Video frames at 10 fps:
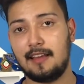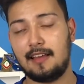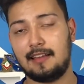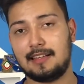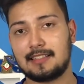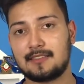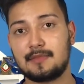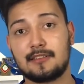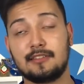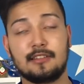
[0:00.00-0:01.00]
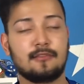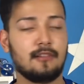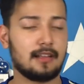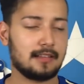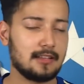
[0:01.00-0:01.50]
é na transmissão entre
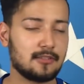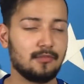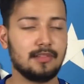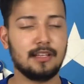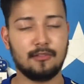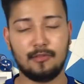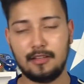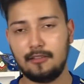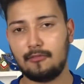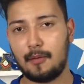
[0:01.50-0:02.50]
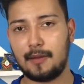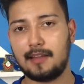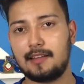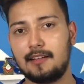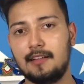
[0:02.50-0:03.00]
Atlético Mineiro e o
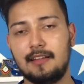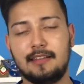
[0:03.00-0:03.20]
América,